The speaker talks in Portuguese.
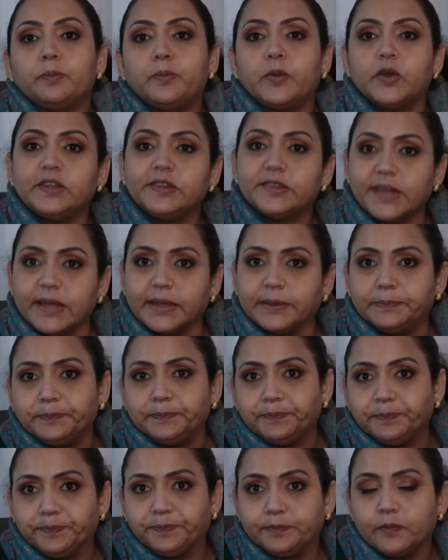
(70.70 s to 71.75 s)
Pois é.
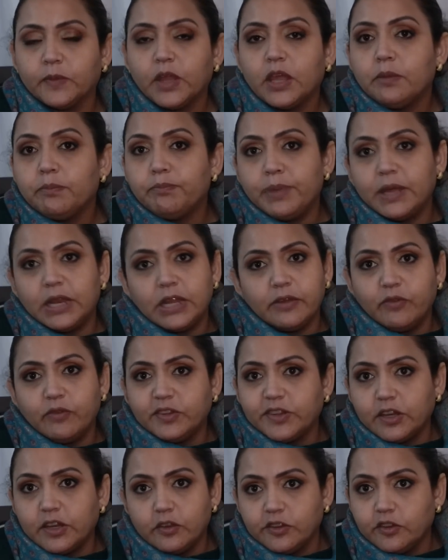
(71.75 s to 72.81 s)
Pena que
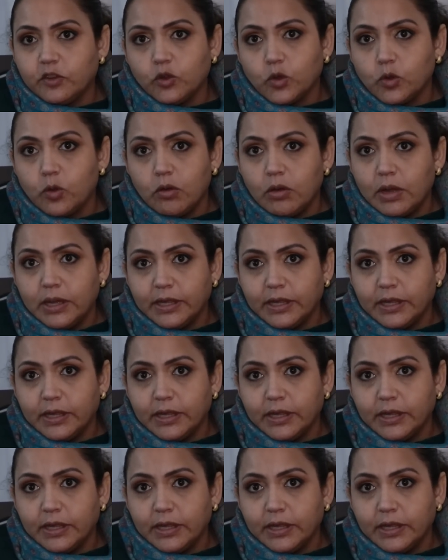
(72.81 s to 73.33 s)
você não se tocou